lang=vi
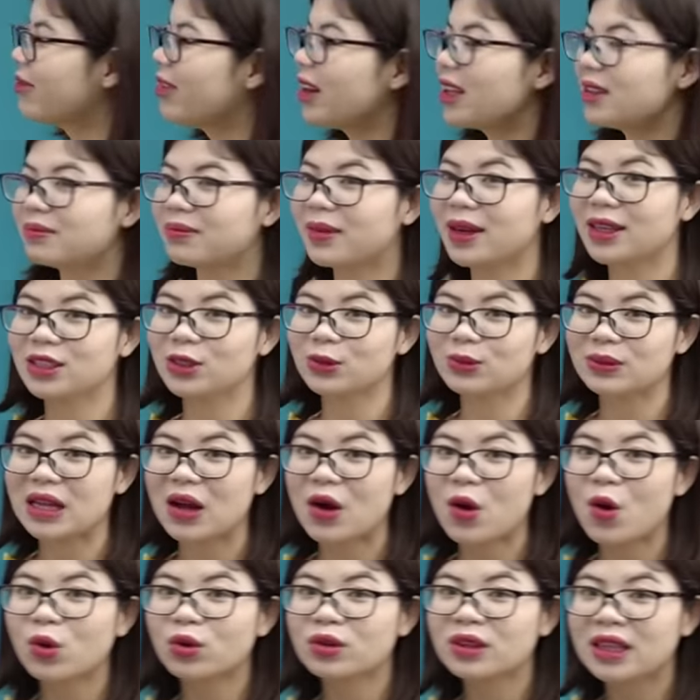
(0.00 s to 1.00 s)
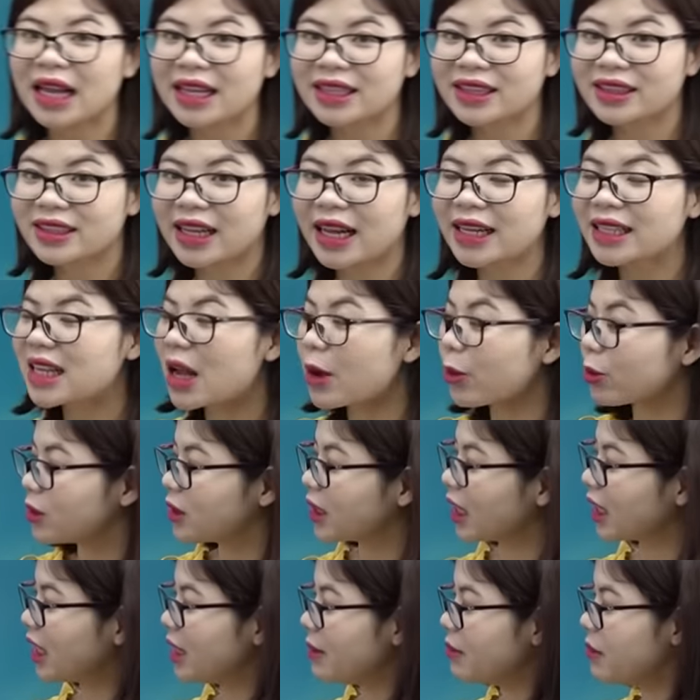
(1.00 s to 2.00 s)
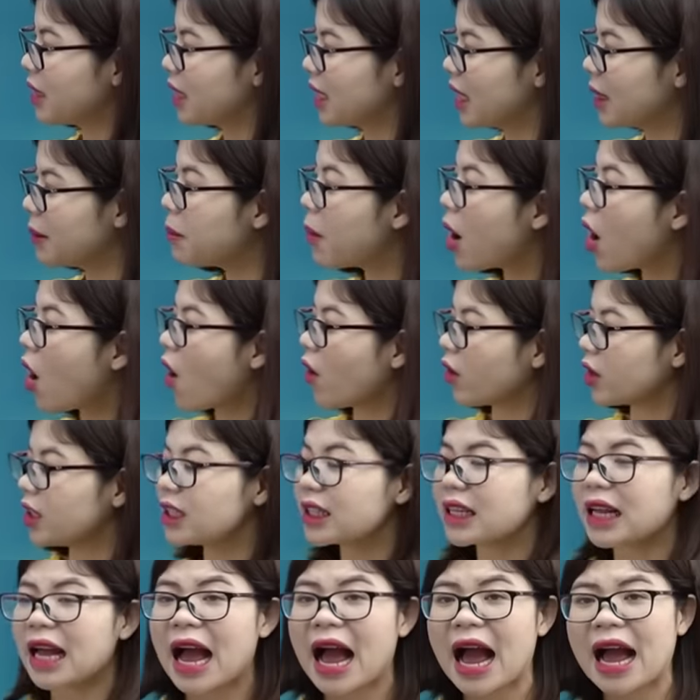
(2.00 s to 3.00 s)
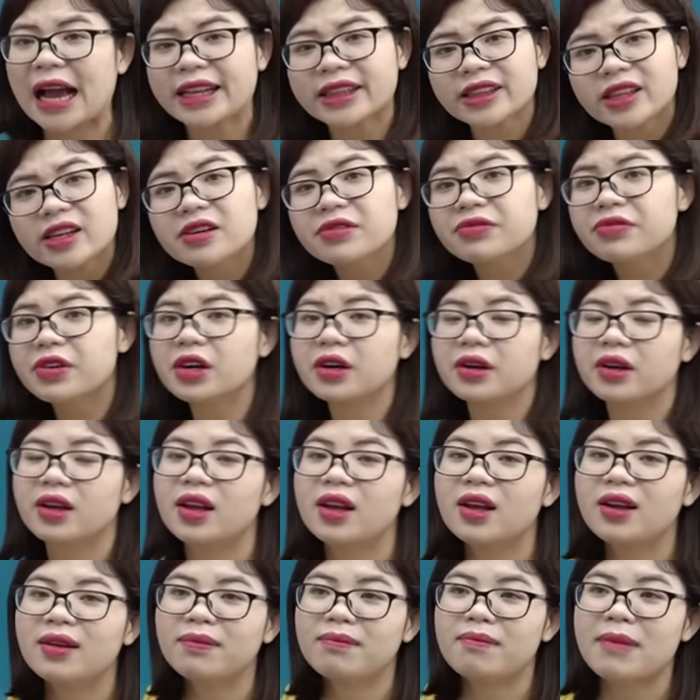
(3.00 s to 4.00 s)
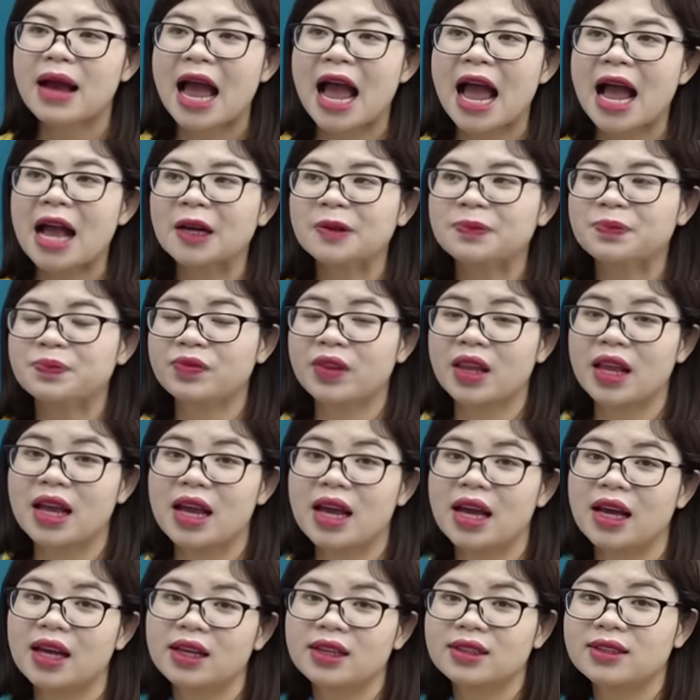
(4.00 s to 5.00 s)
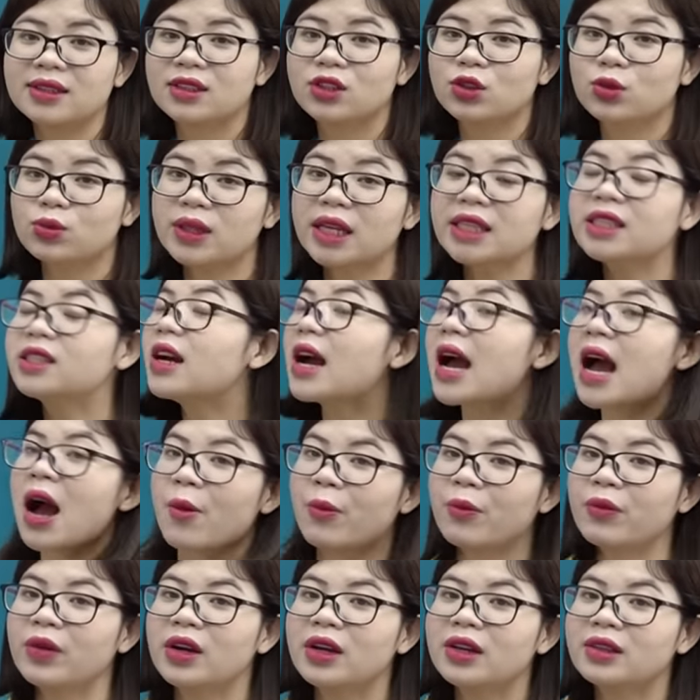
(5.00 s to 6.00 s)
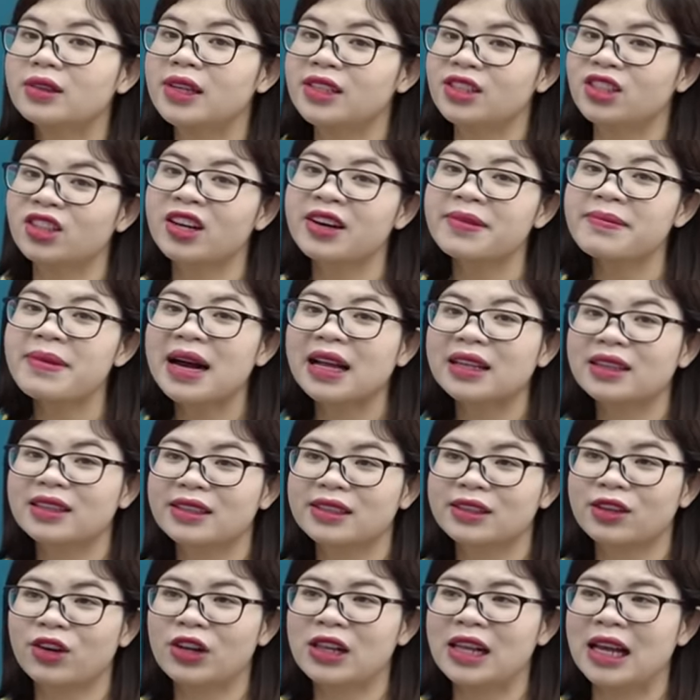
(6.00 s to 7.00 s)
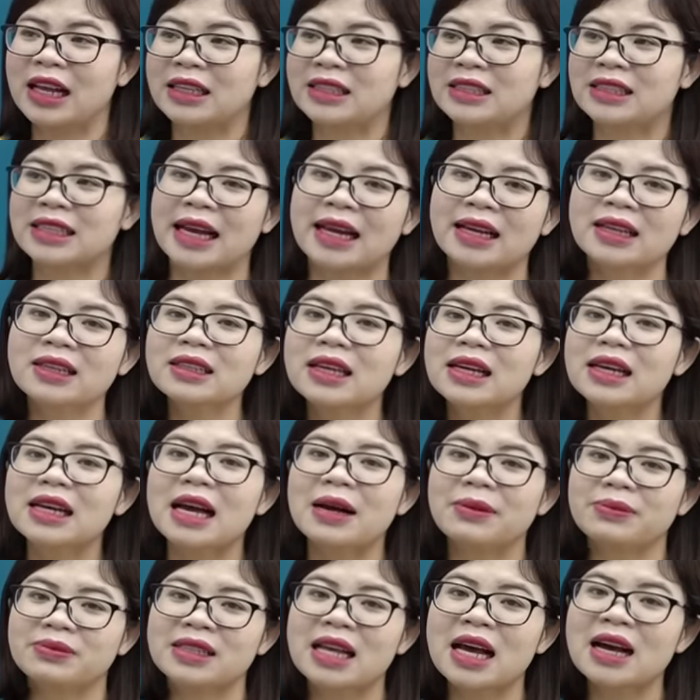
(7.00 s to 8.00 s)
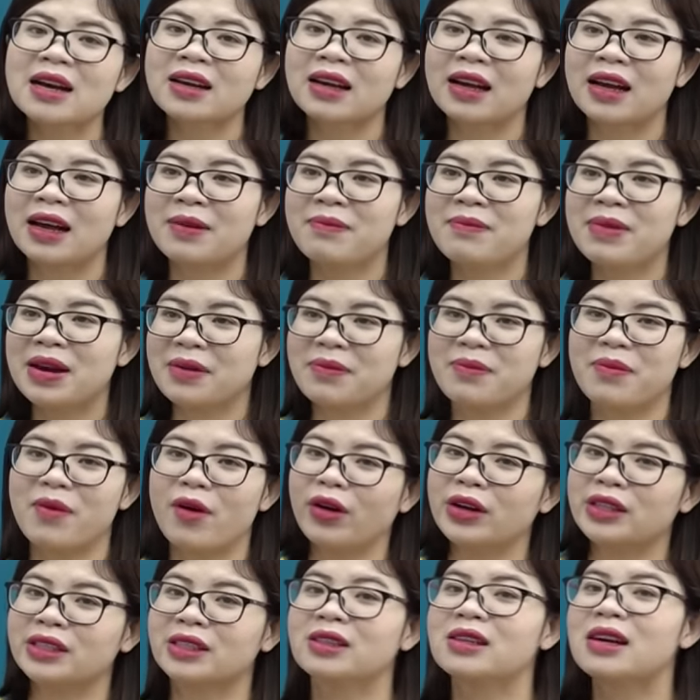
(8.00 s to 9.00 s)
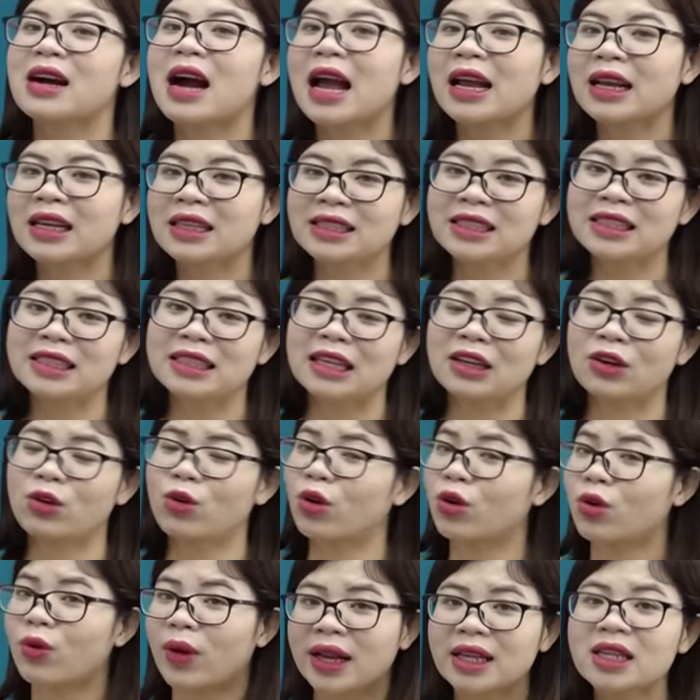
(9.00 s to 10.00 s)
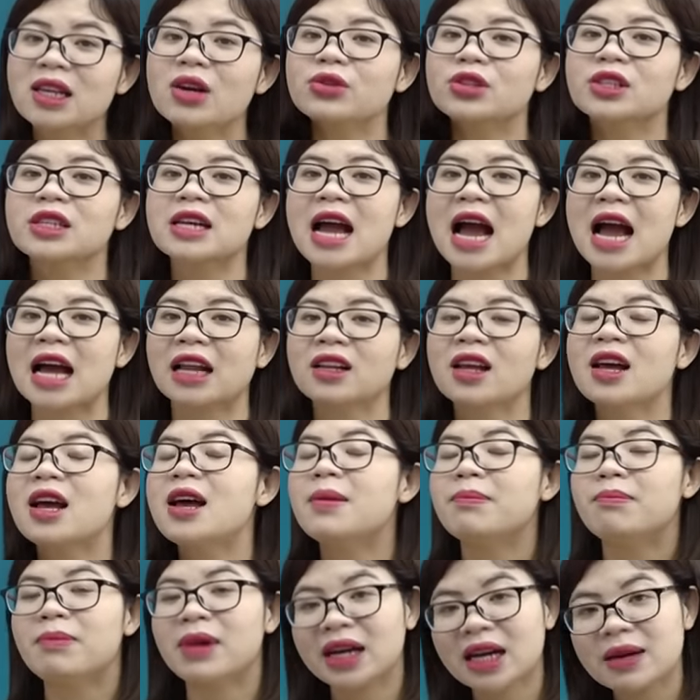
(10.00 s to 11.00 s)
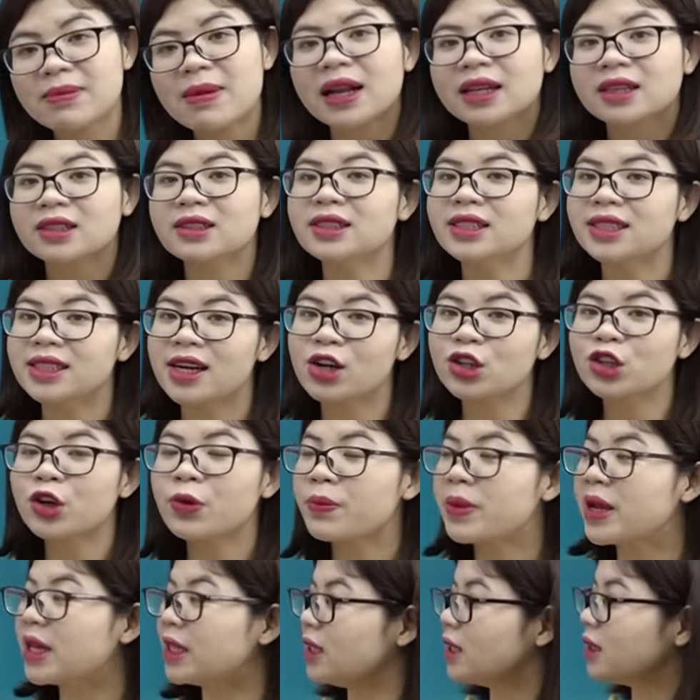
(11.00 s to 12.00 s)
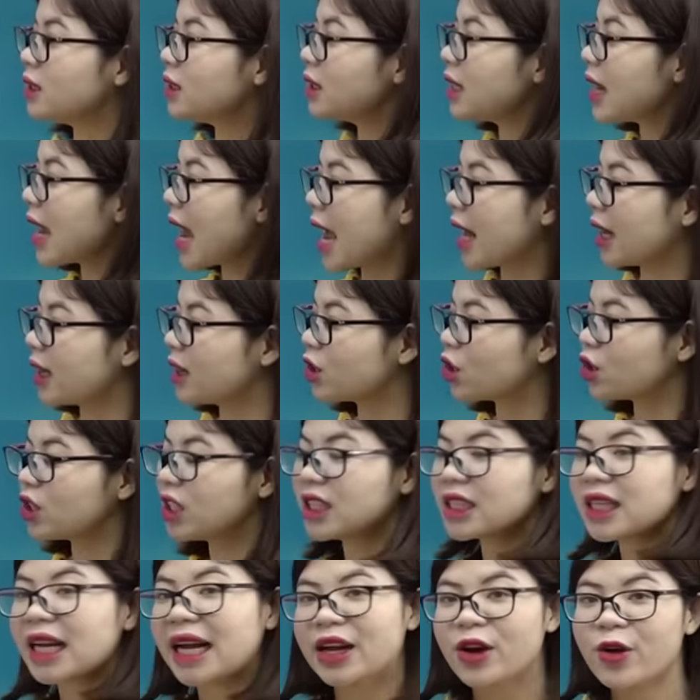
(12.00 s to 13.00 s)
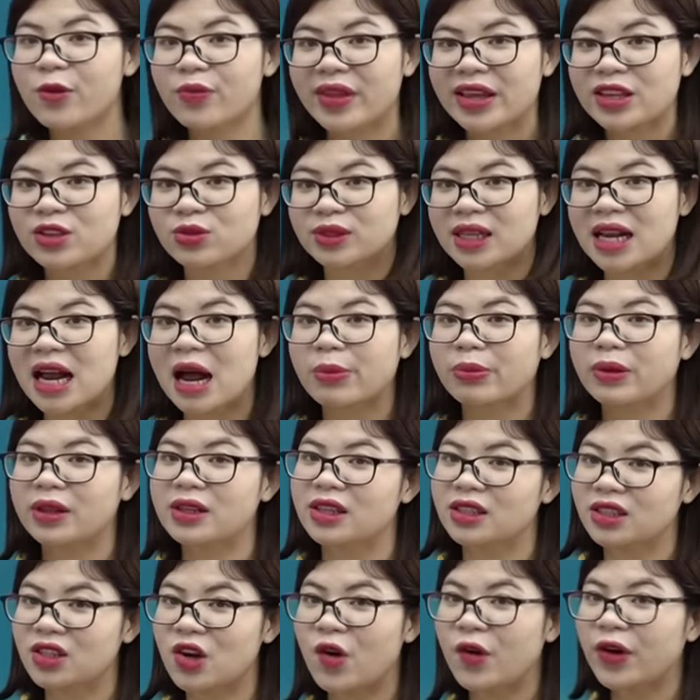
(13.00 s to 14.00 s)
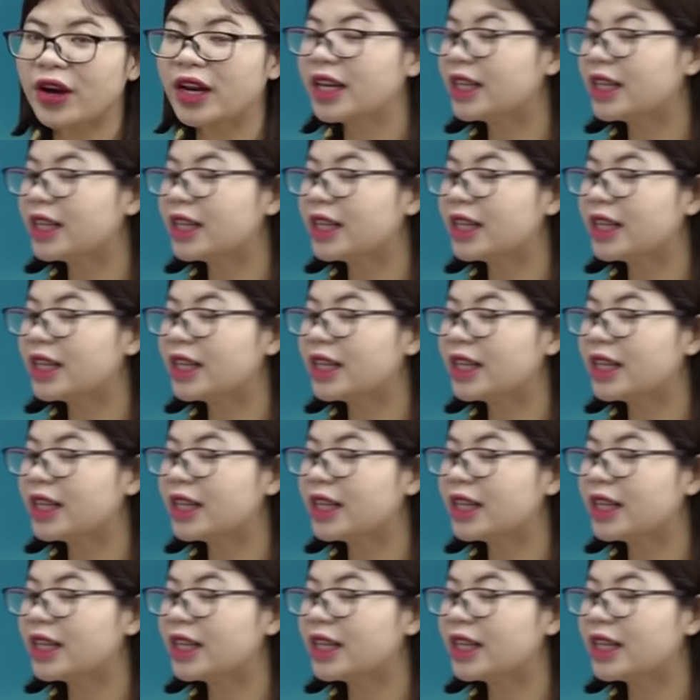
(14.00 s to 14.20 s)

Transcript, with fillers: phần mà chúng ta ôn lại cách đọc như này thì mình đã bỏ những cái từ vựng mà uh, chúng ta chưa học để cho các bạn gọi là tránh cái cảm giác uh, mệt mỏi sợ hãi khi nhìn thấy có quá nhiều chữ Hán mà các bạn cứ nhớ cho mình những chữ Hán cho đến ngày hôm nay chúng ta học là được rồi